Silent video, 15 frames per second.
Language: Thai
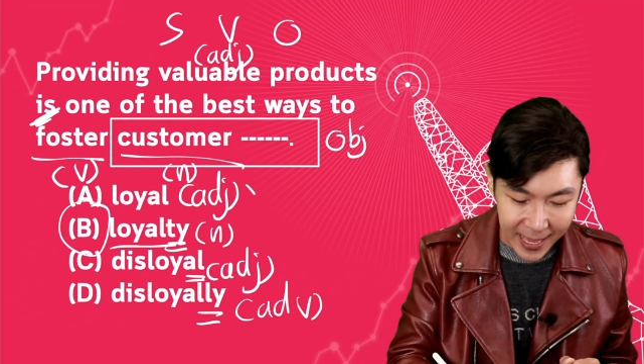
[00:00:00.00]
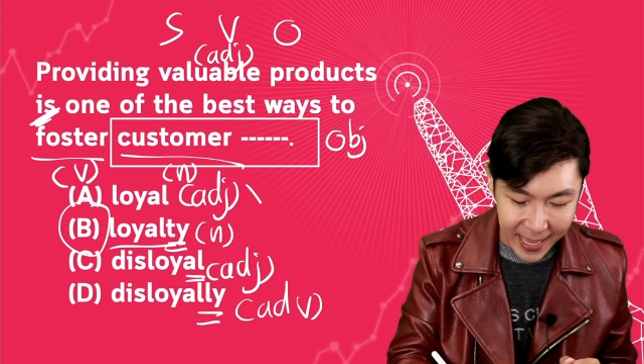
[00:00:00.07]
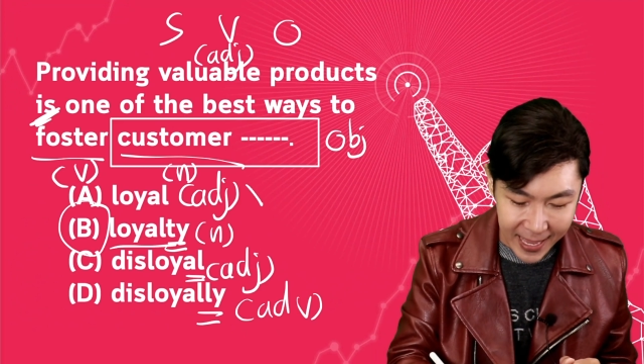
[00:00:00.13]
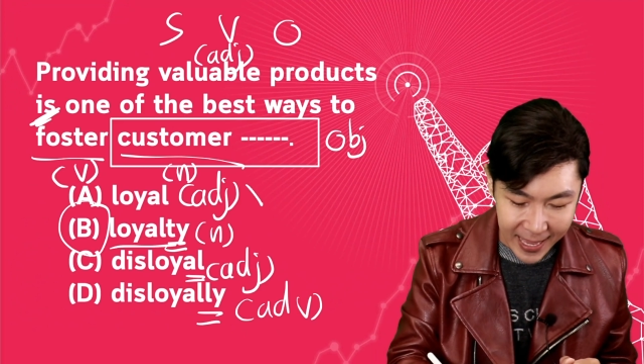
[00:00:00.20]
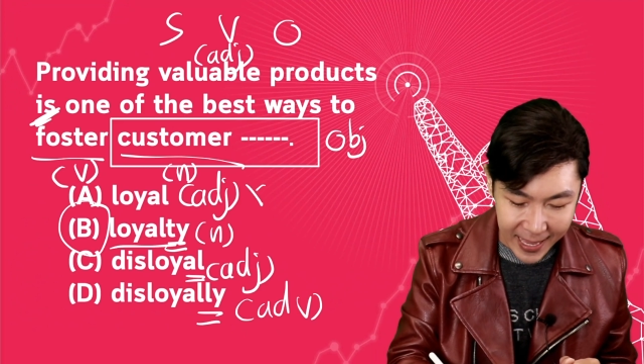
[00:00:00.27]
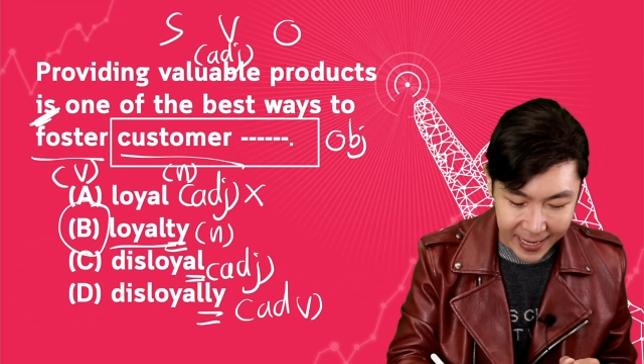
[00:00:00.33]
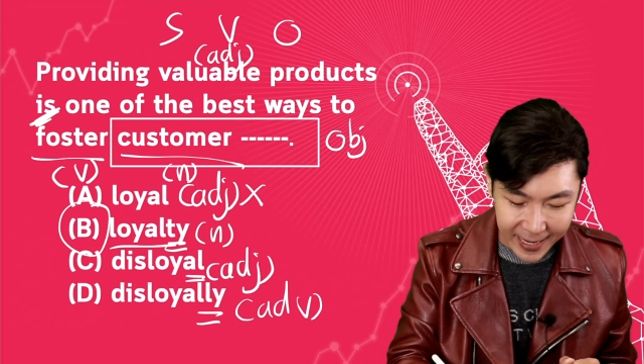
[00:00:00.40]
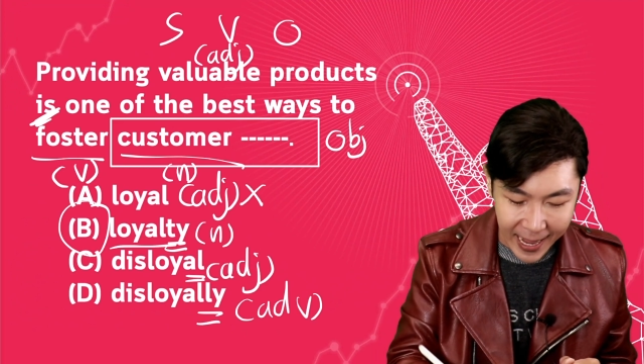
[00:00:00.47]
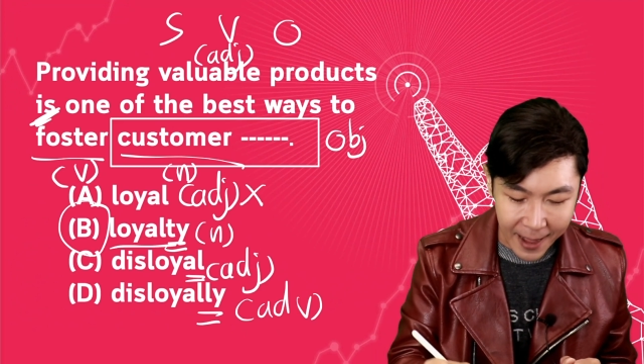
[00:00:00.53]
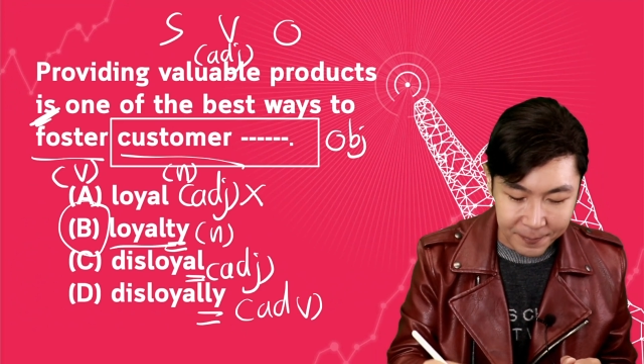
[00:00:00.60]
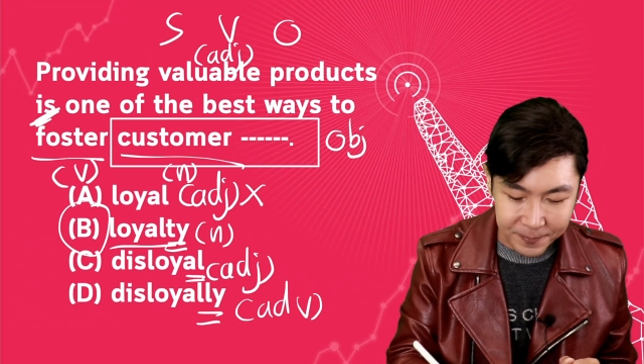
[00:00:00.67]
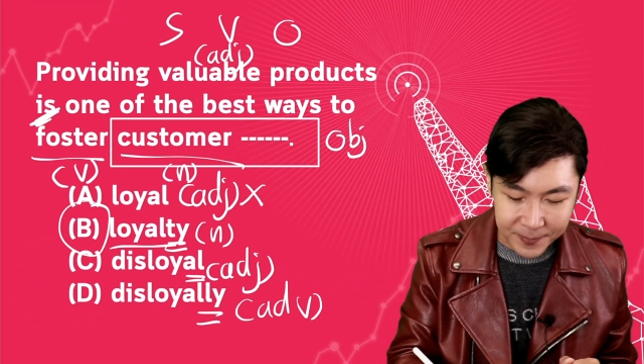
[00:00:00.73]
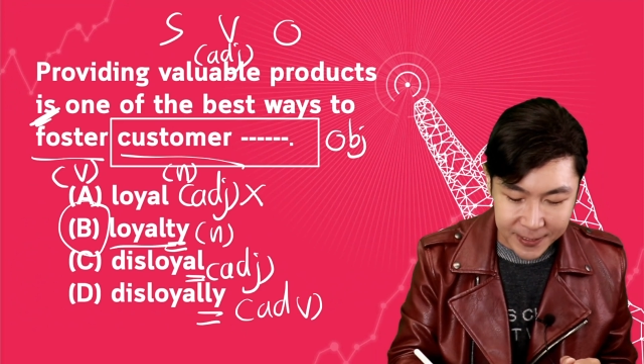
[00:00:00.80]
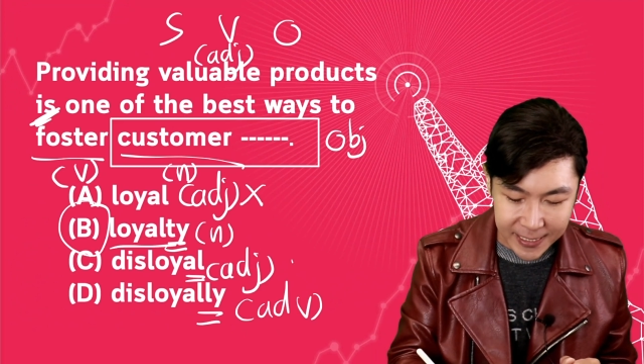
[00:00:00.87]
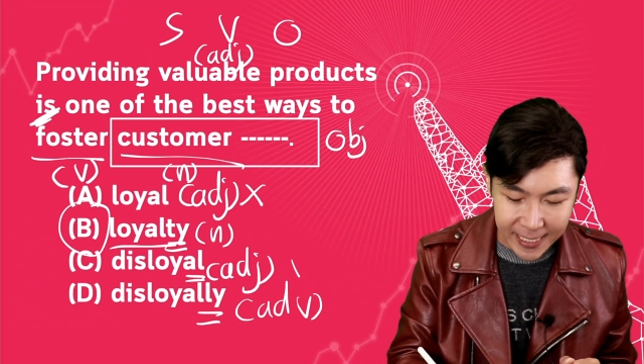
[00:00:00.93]
A กับ
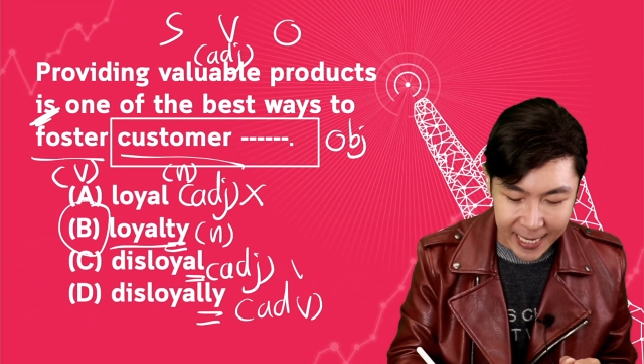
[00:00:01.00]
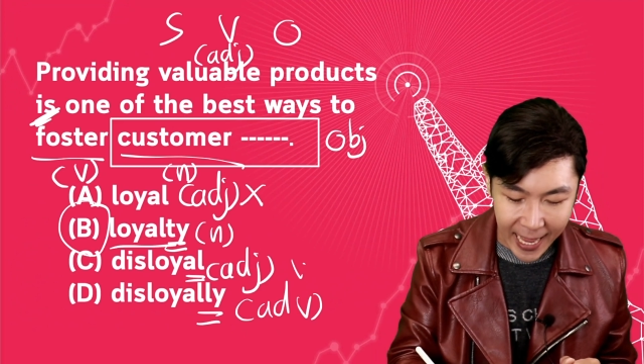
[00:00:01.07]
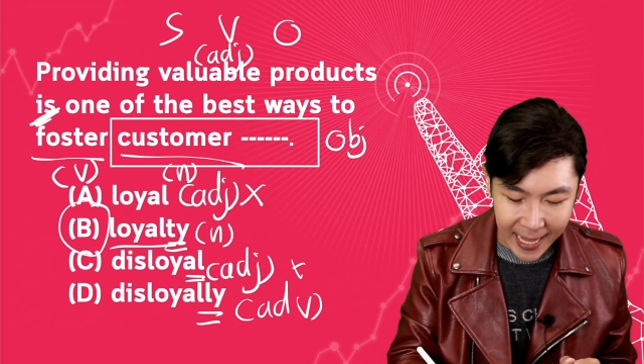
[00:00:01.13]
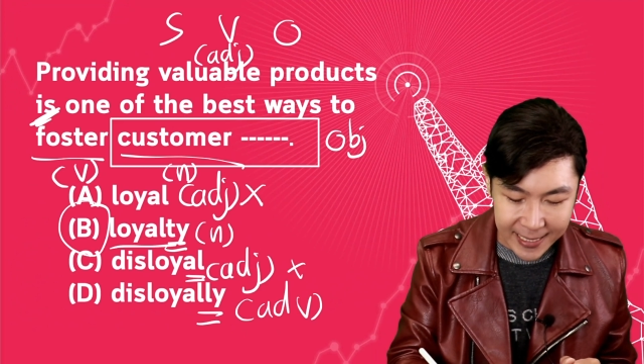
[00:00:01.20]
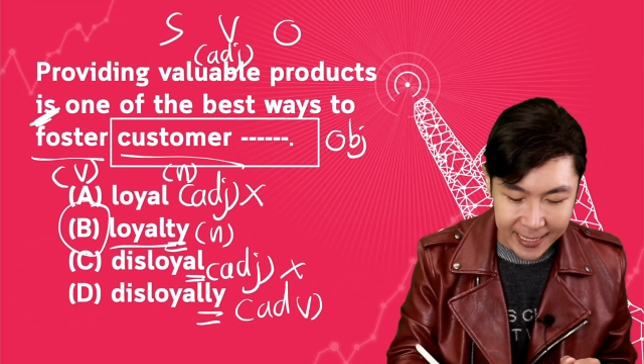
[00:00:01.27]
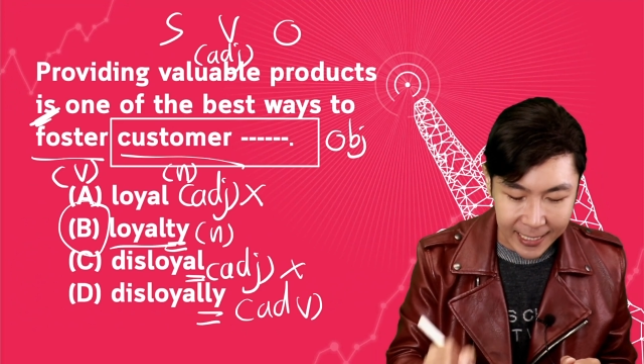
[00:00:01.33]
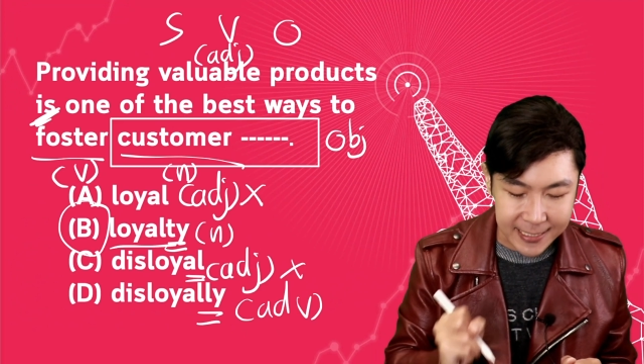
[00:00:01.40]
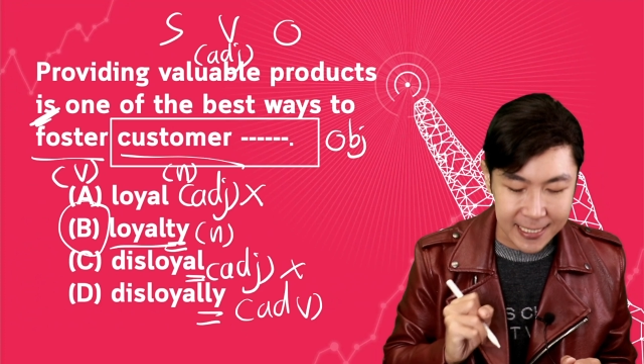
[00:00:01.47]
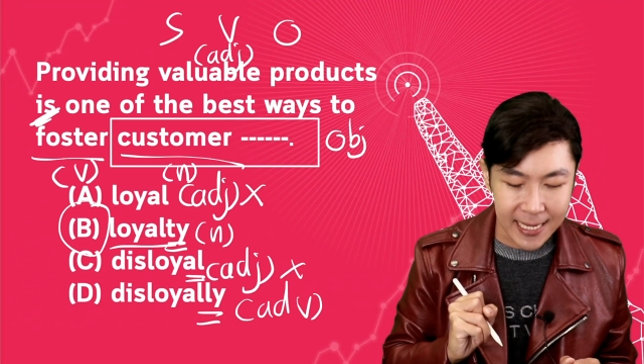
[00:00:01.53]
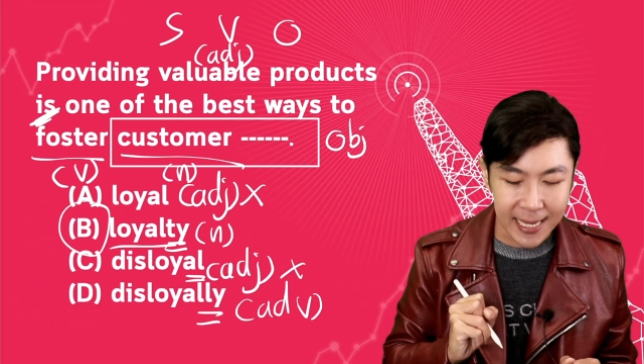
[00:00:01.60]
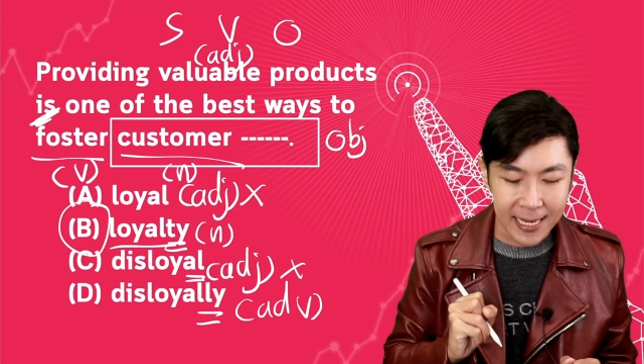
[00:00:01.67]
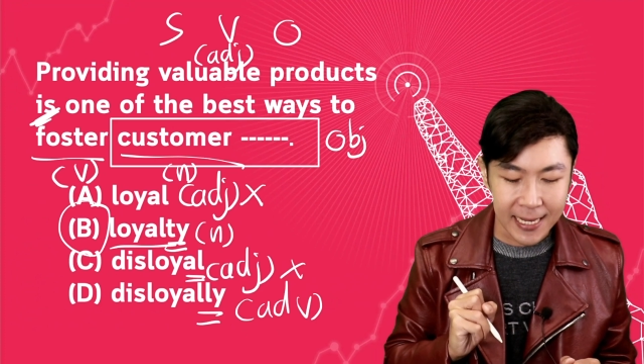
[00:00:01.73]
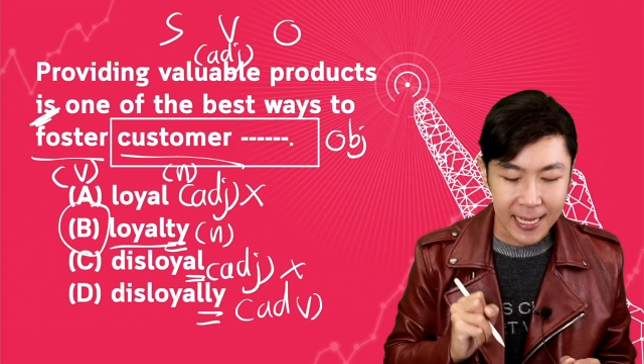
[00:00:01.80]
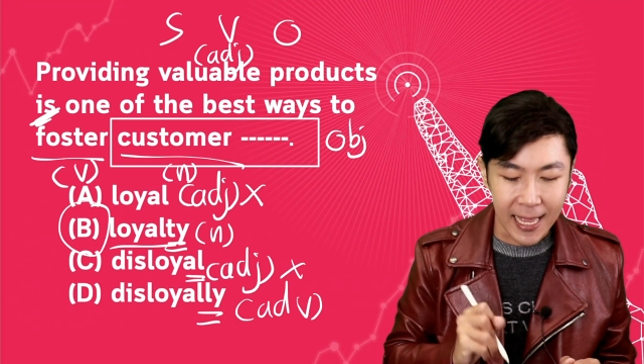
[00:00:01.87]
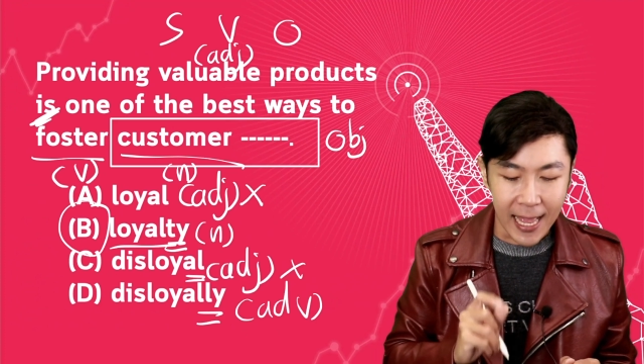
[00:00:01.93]
s c a t ตัดทิ้ง